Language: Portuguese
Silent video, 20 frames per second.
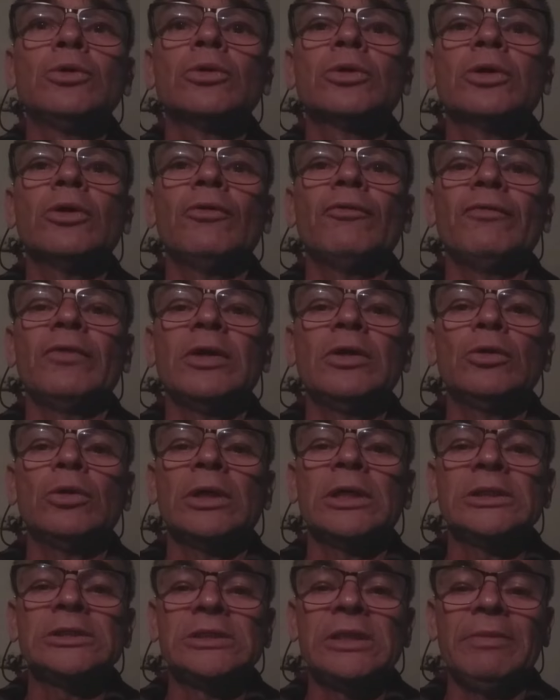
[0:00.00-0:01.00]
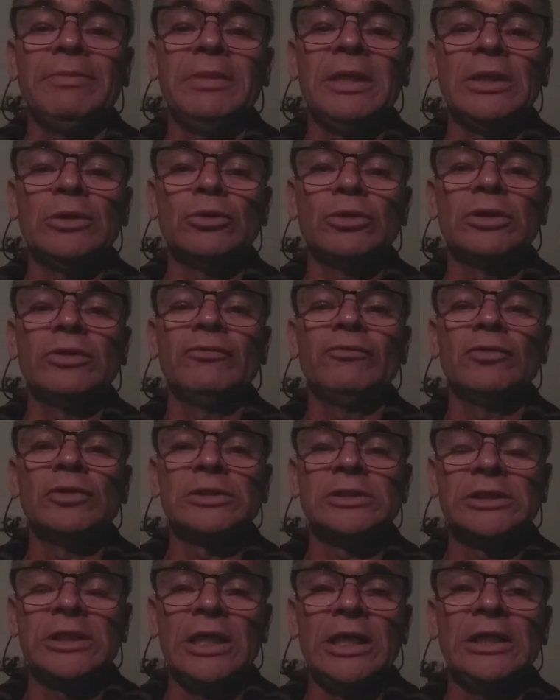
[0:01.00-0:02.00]
que eu venho recebendo de
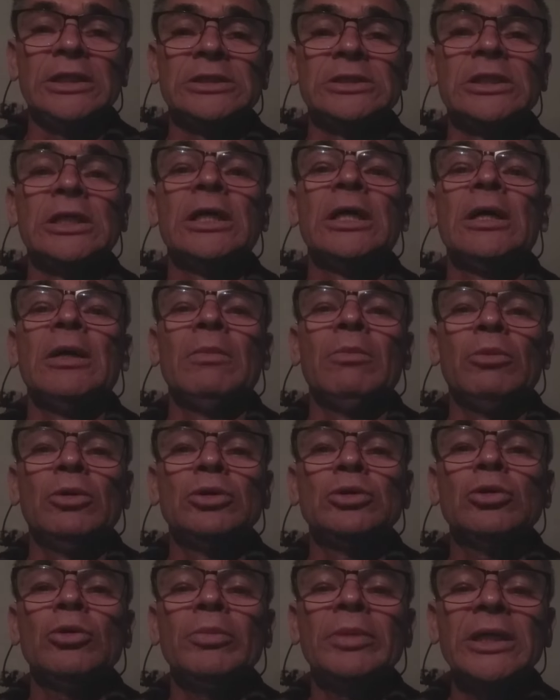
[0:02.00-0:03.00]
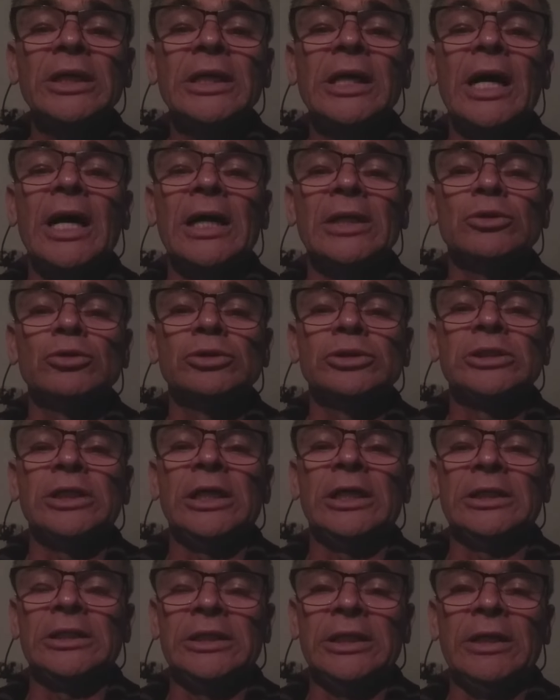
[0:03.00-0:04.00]
vocês. Muito obrigado,
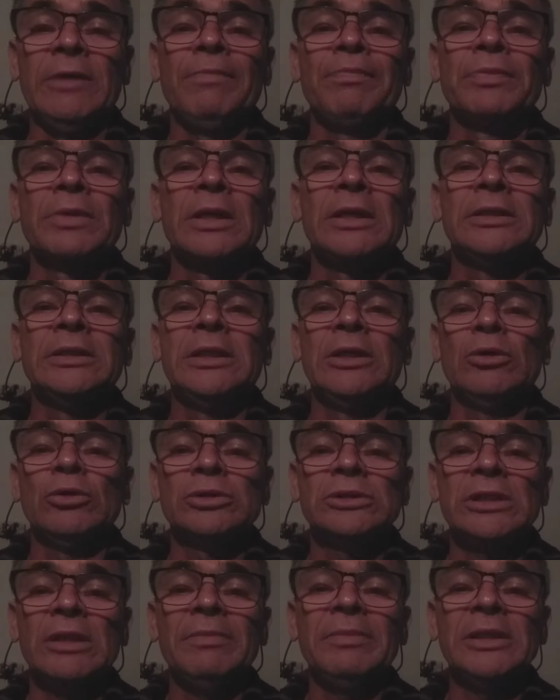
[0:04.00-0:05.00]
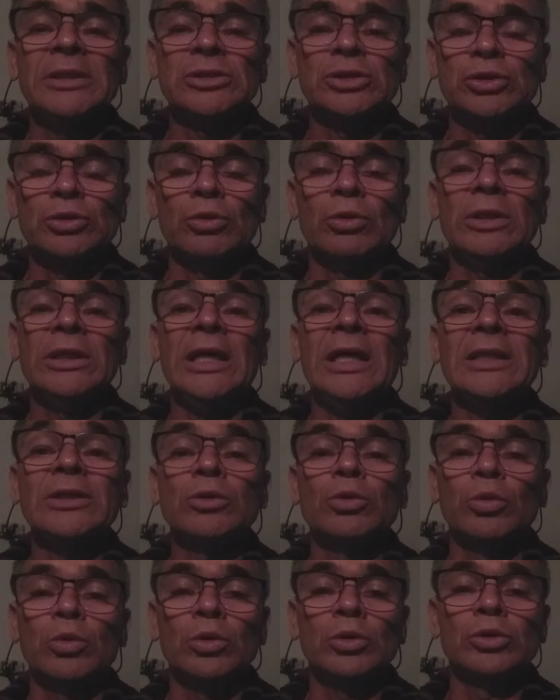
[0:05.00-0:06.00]
gente. Deus abençoe a
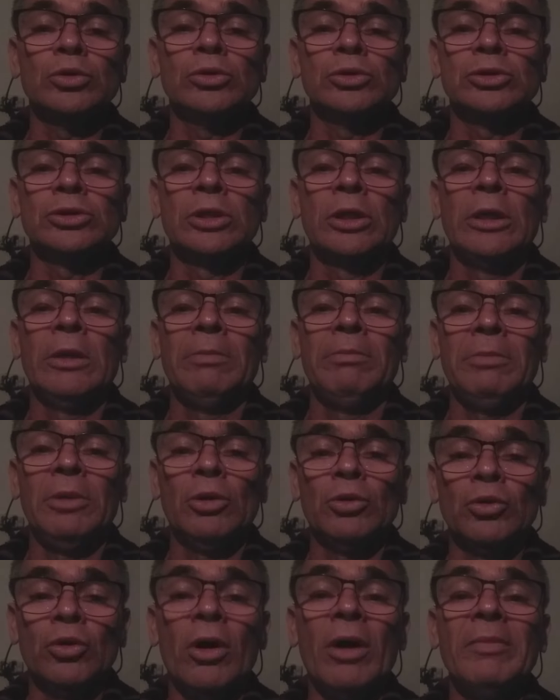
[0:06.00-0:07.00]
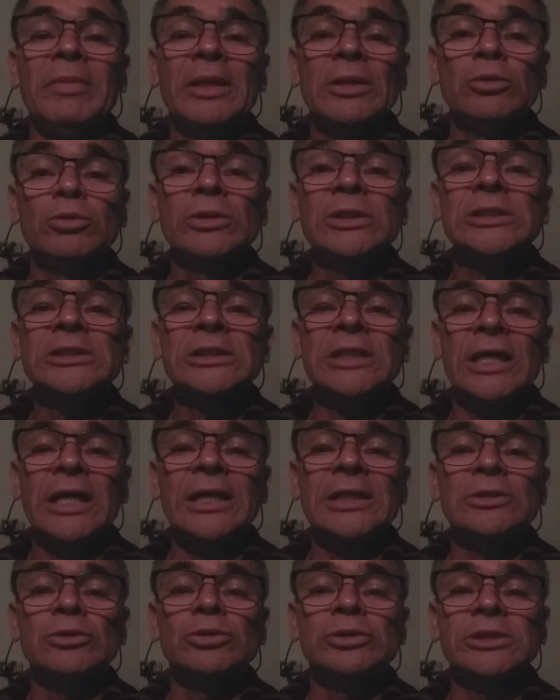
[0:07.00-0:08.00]
todos. Meu nome é Luiz
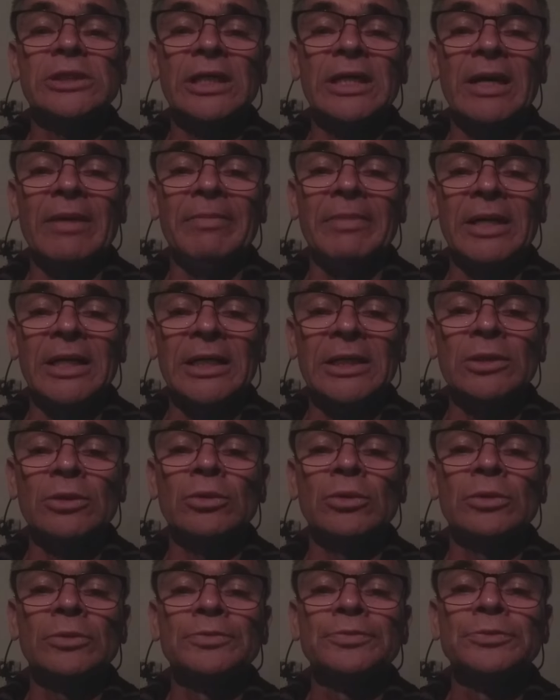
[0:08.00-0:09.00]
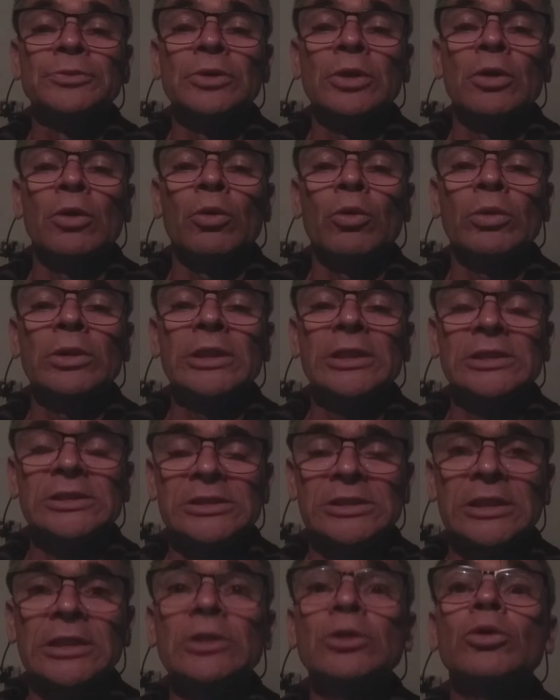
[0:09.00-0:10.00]
Carlos de Camargo,
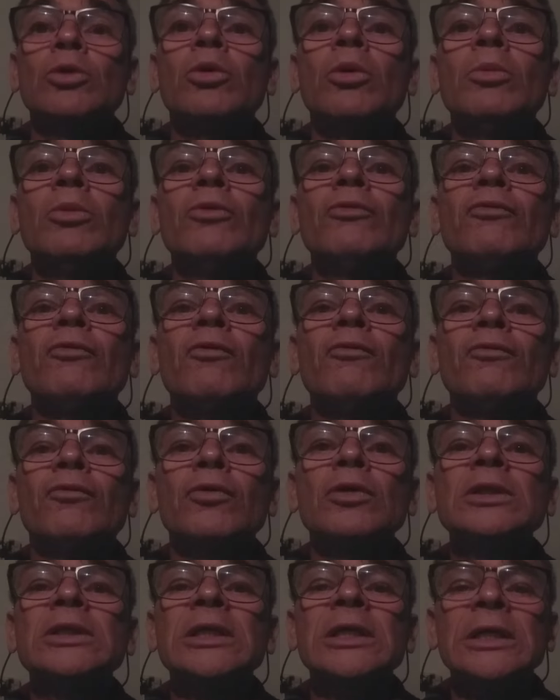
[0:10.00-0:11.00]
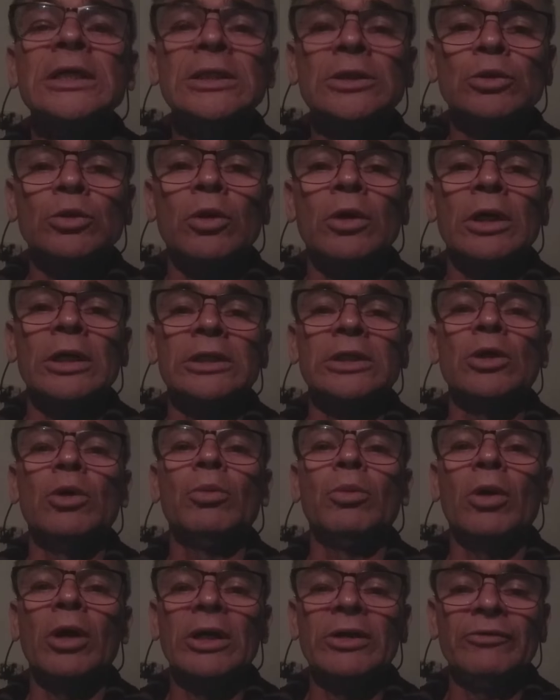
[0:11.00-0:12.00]
conhecido como Vovô TikTok. Eu
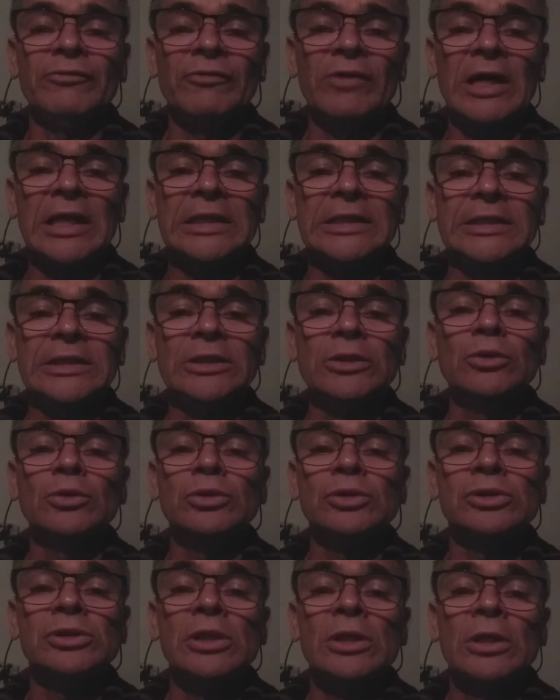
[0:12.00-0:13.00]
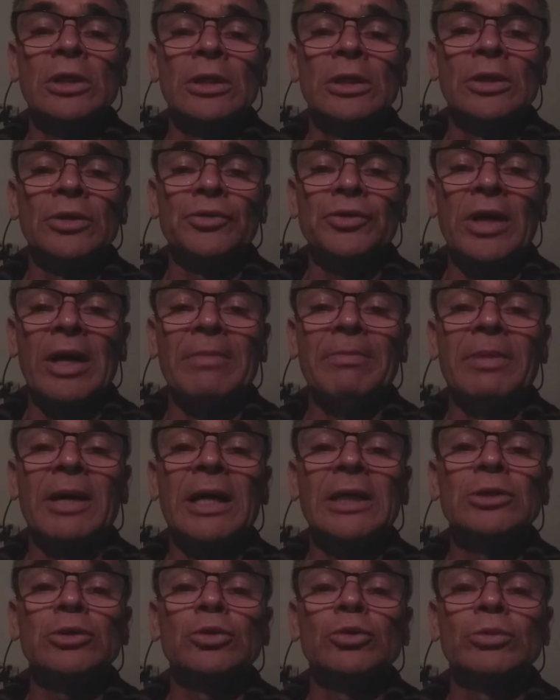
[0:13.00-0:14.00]
moro em Valinhos,
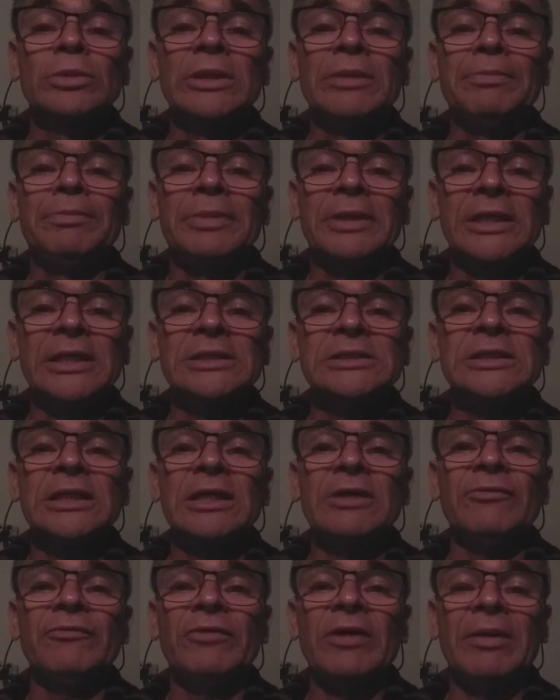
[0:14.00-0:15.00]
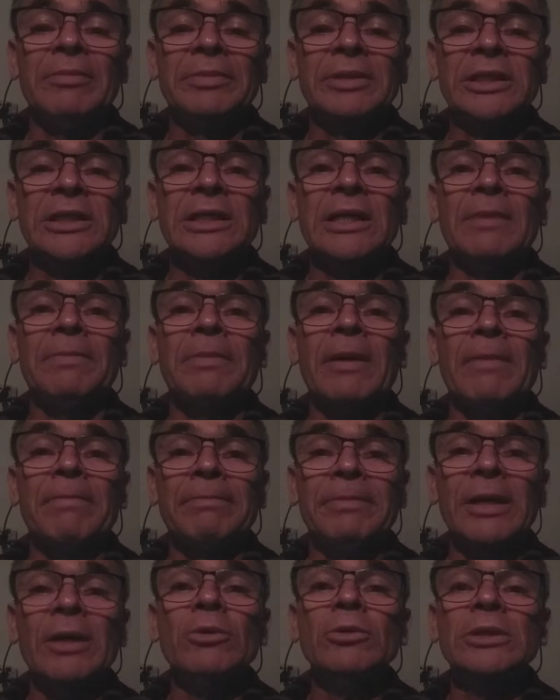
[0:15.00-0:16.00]
Trabalho numa empresa que fabrica
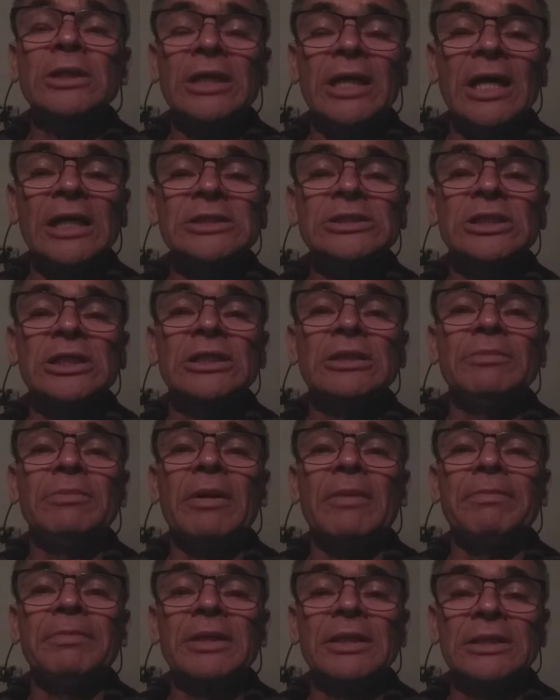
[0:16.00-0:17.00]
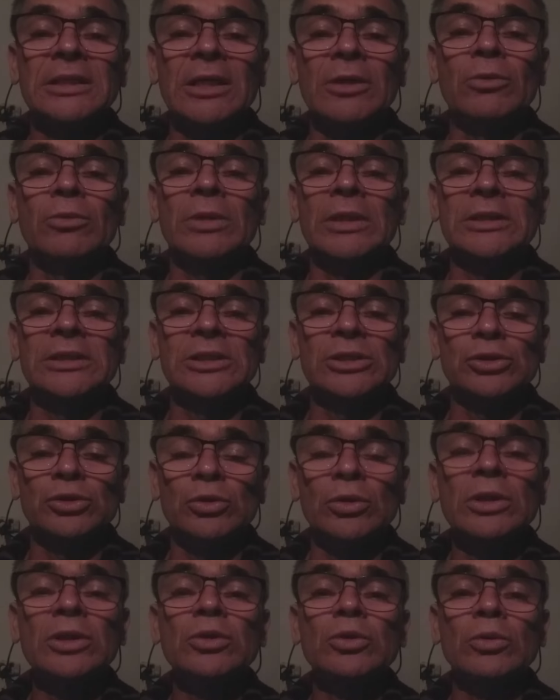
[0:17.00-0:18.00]
papel e caixa de papelão há
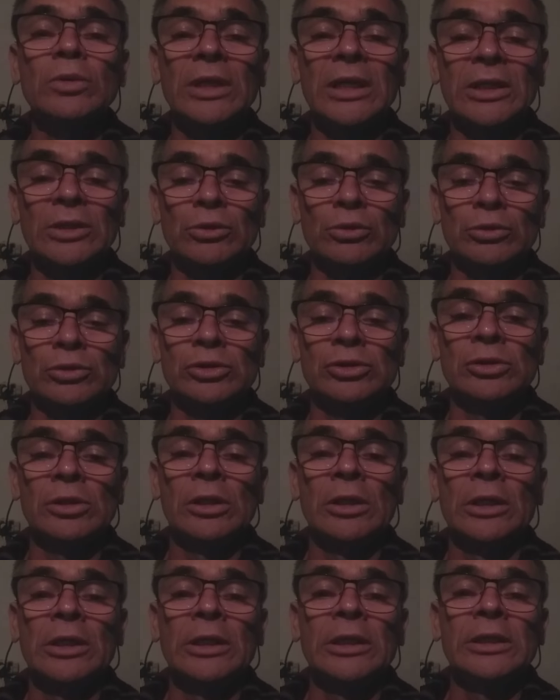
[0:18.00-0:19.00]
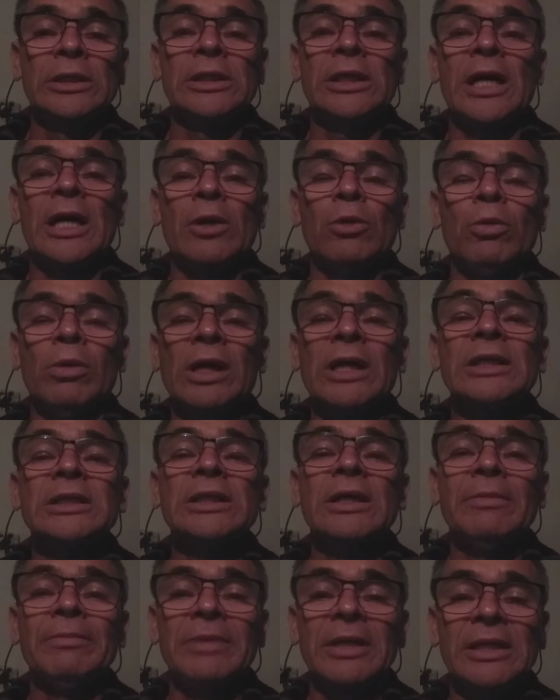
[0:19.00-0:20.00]
18 anos e agora
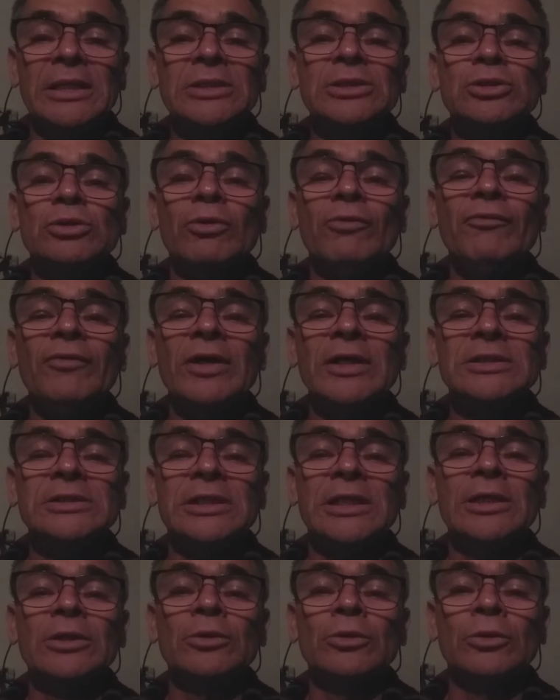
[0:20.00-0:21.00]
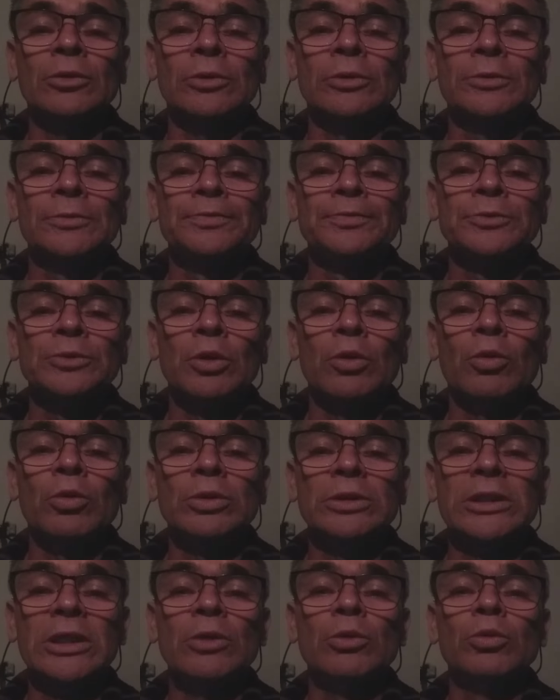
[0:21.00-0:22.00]
também estou fazendo
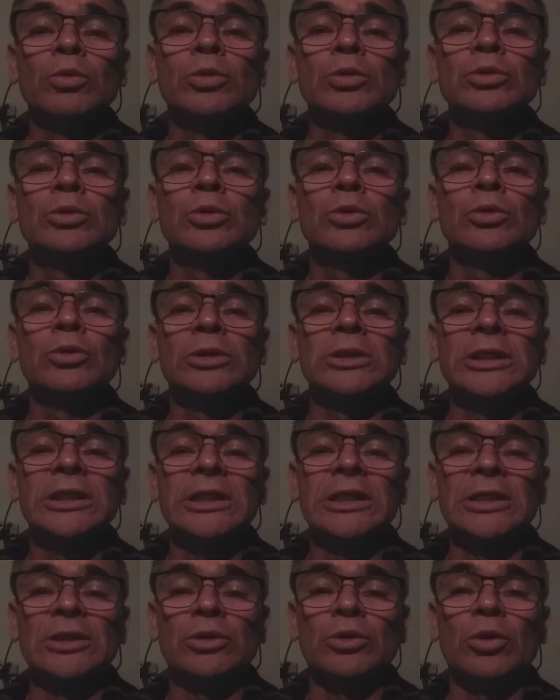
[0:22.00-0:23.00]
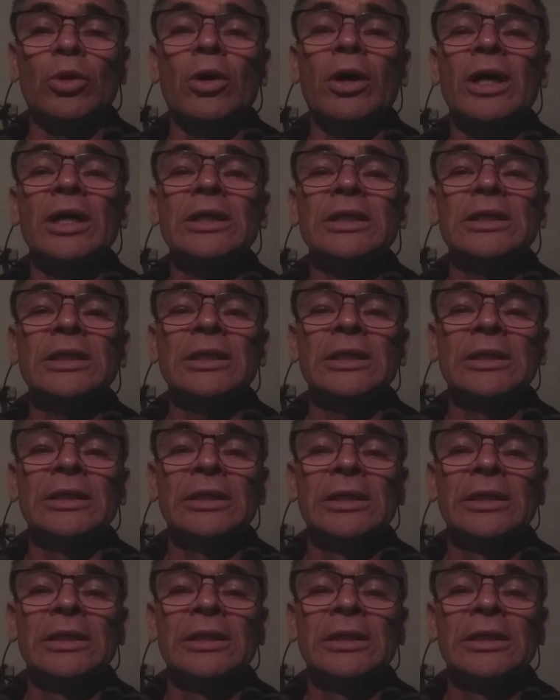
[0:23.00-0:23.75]
conteúdo no TikTok